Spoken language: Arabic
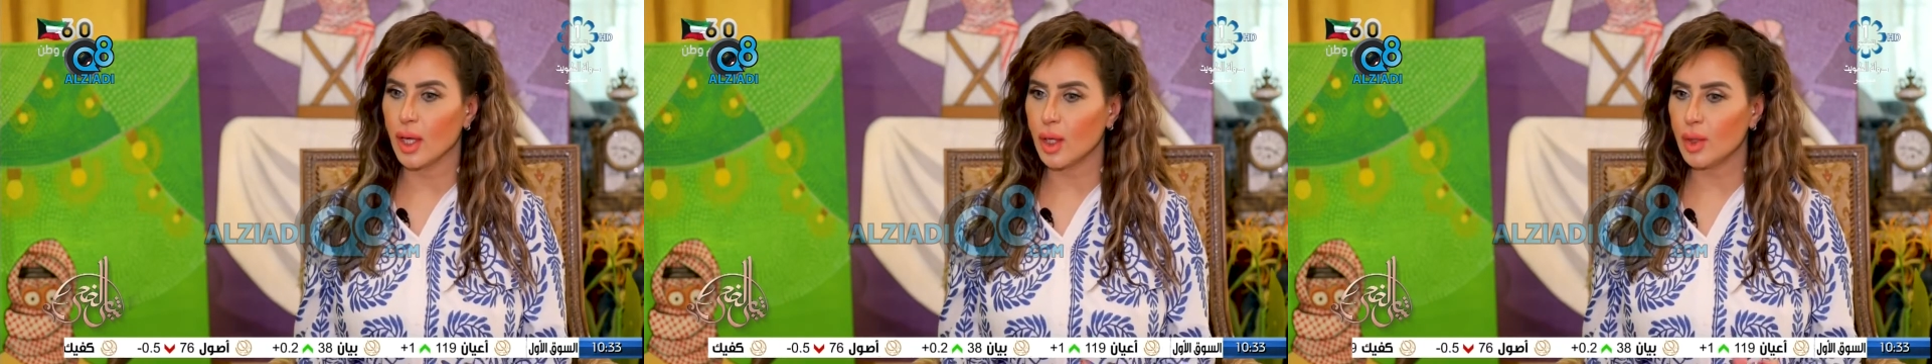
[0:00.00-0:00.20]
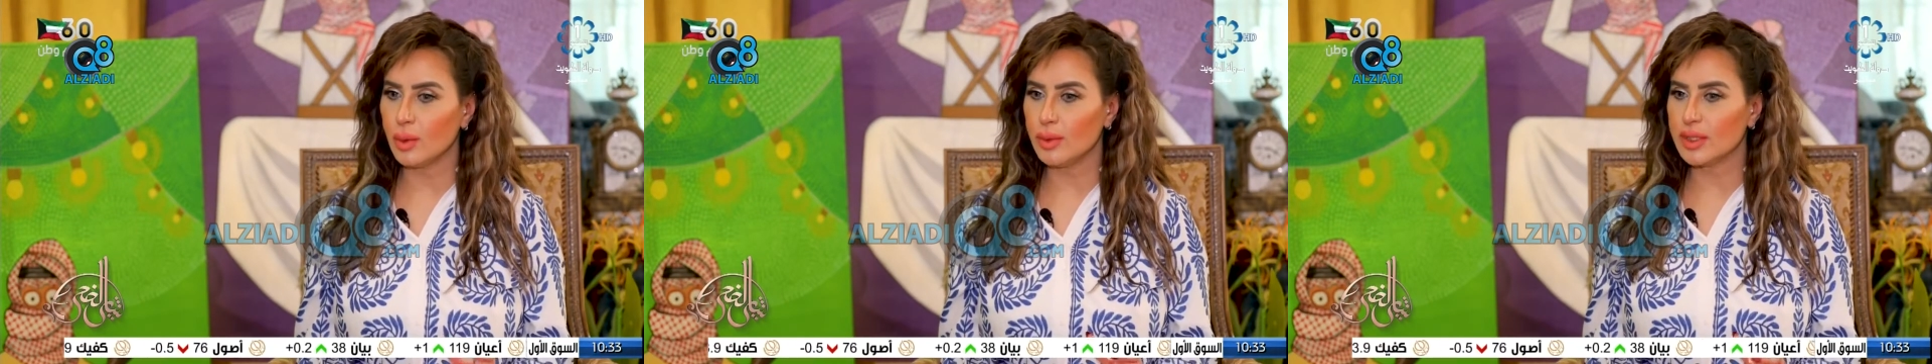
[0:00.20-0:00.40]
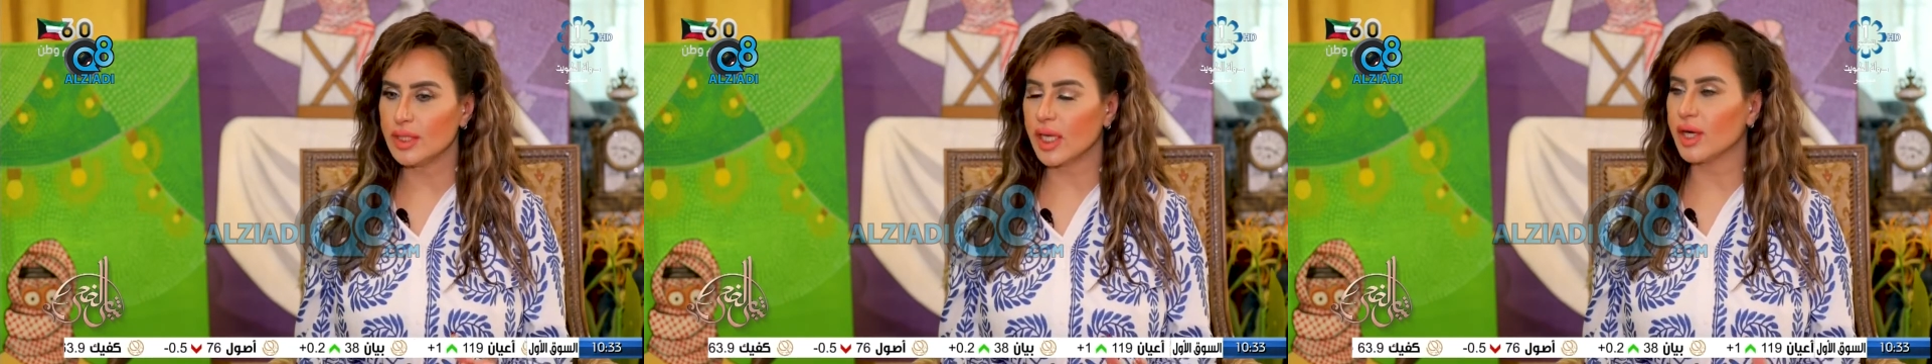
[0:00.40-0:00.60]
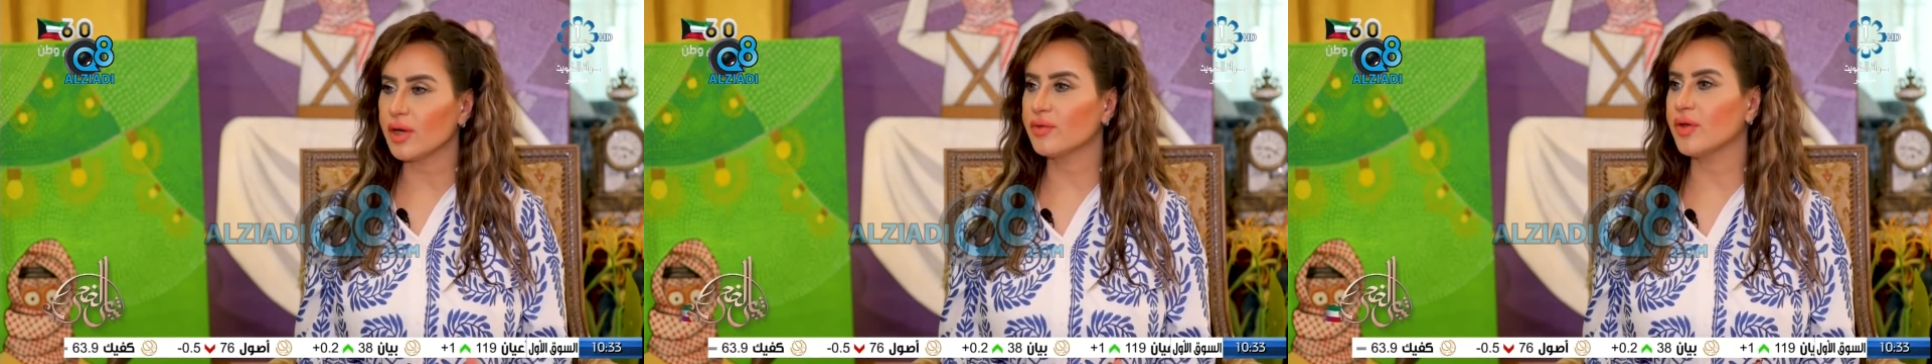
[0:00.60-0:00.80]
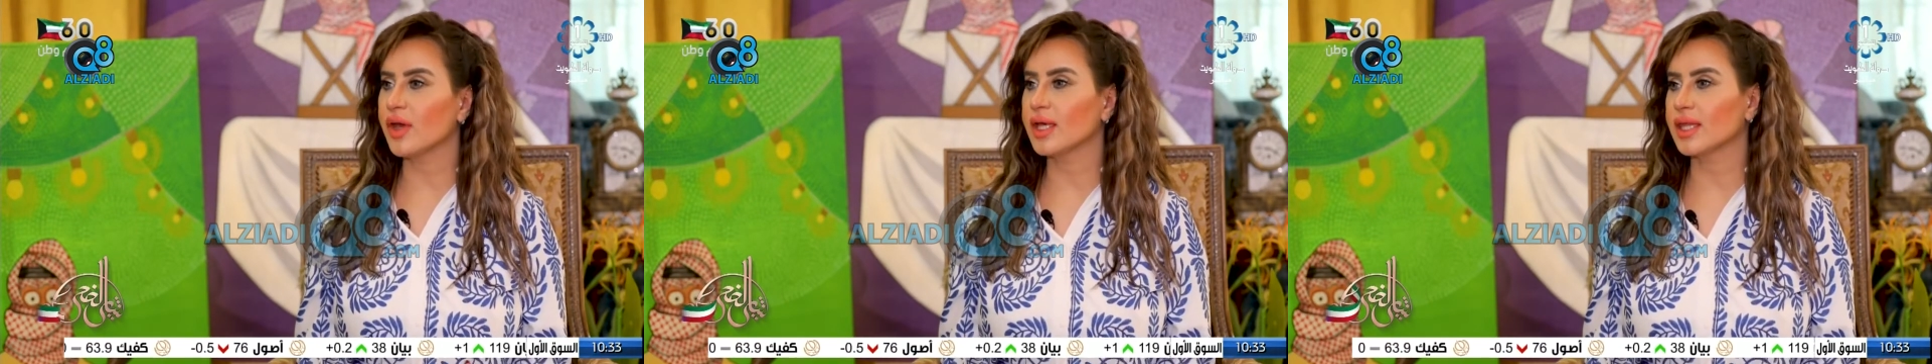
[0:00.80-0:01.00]
لو
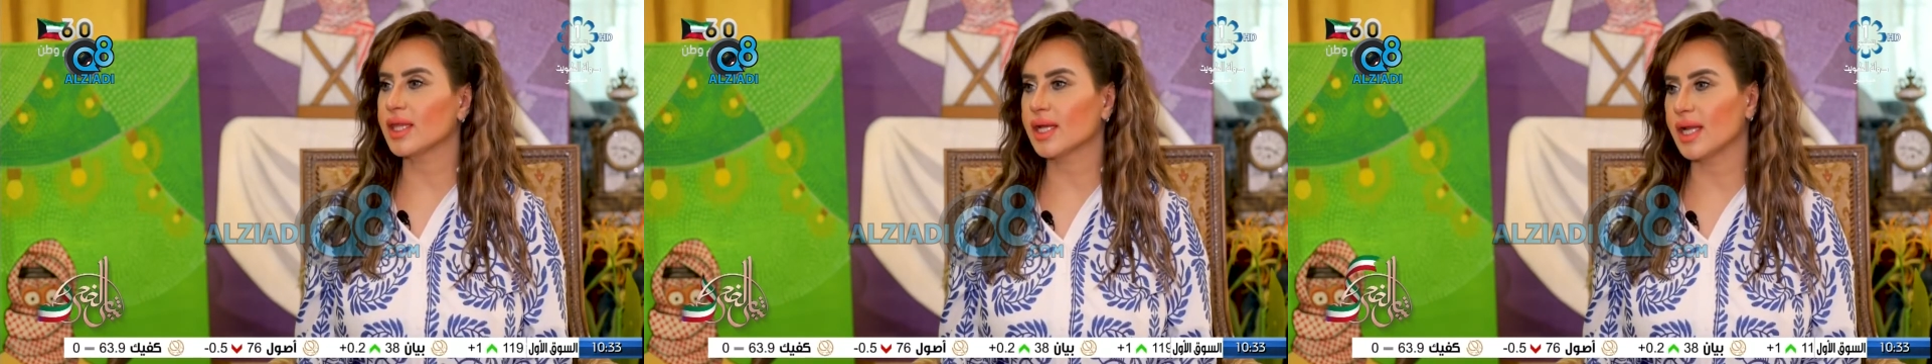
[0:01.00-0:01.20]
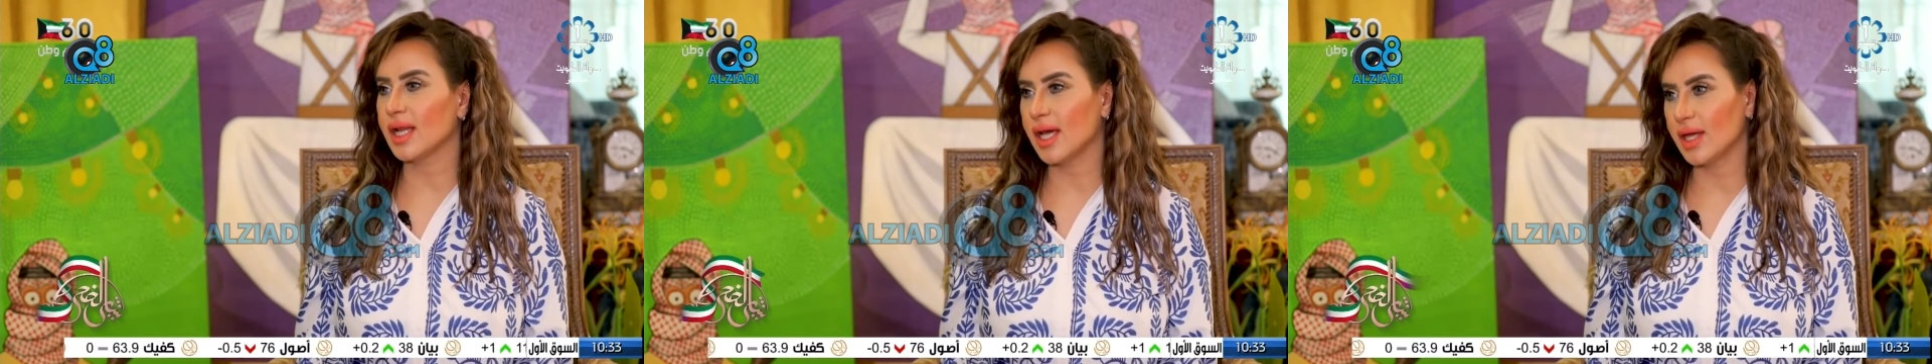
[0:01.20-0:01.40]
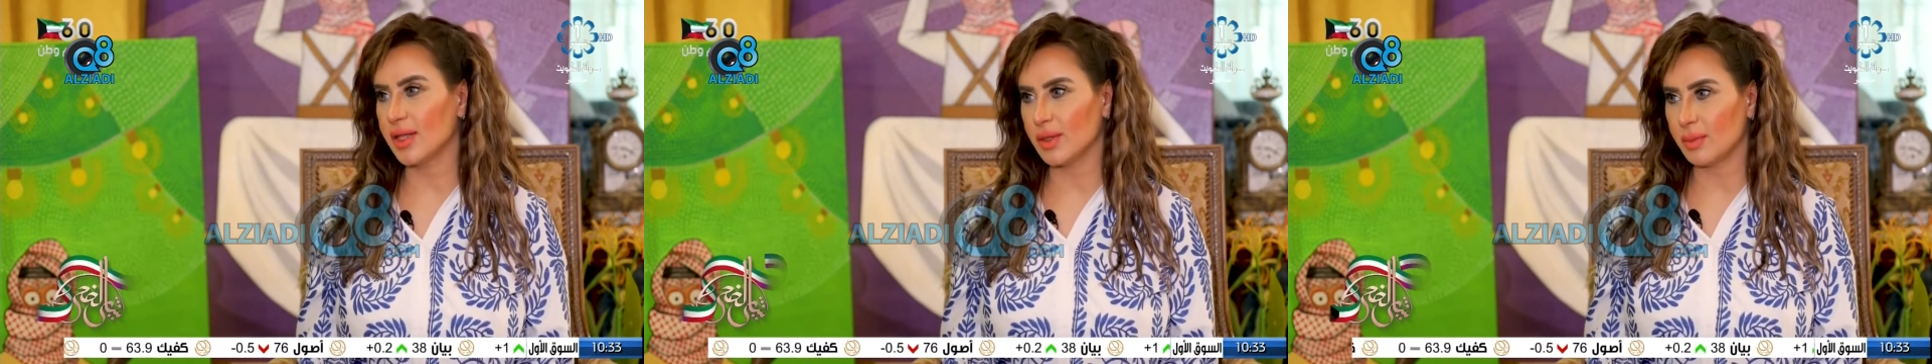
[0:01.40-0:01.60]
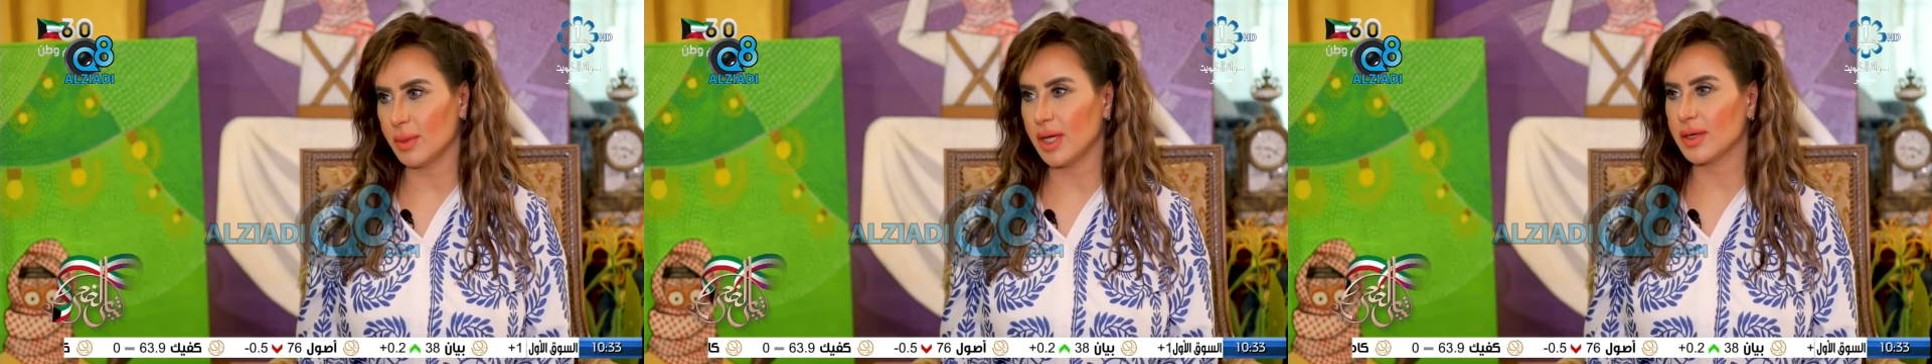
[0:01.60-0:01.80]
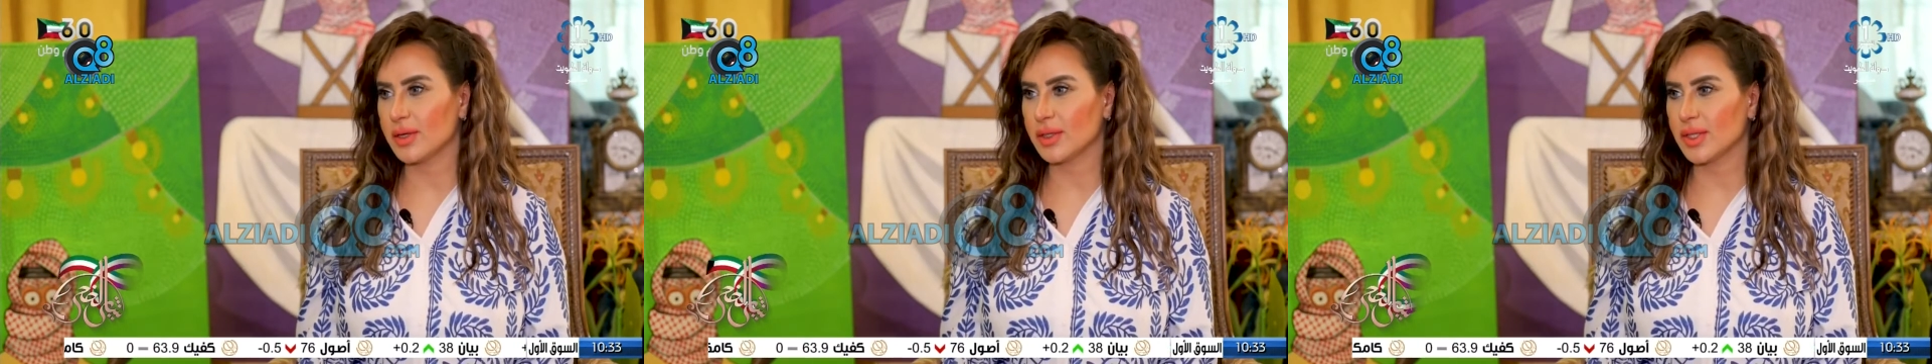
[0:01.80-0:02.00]
بنتعرف اكثر على هذه
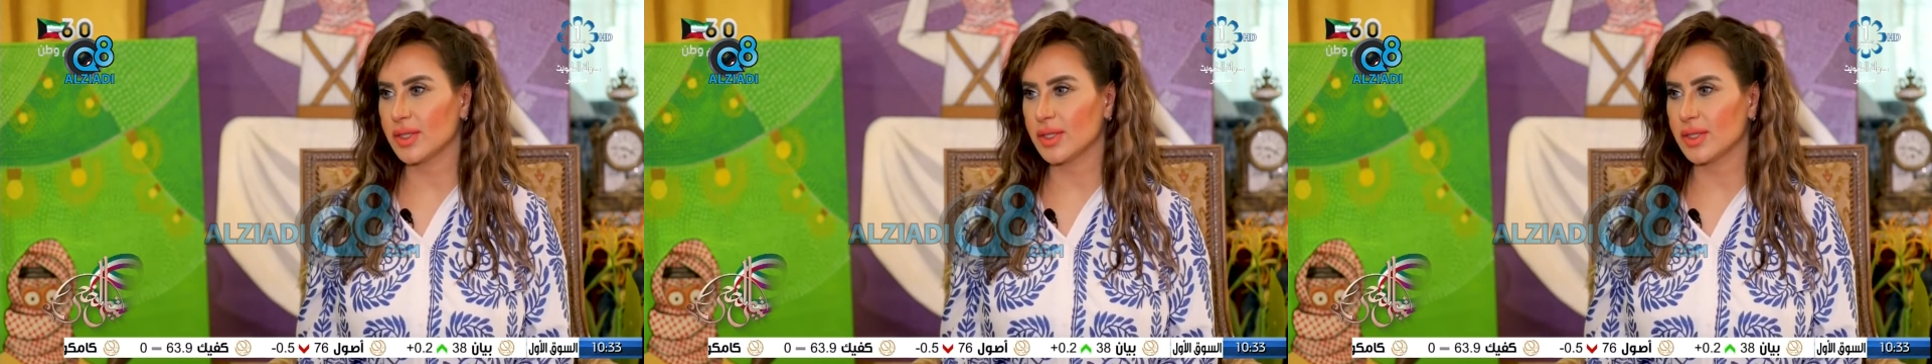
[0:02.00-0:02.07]
المعارض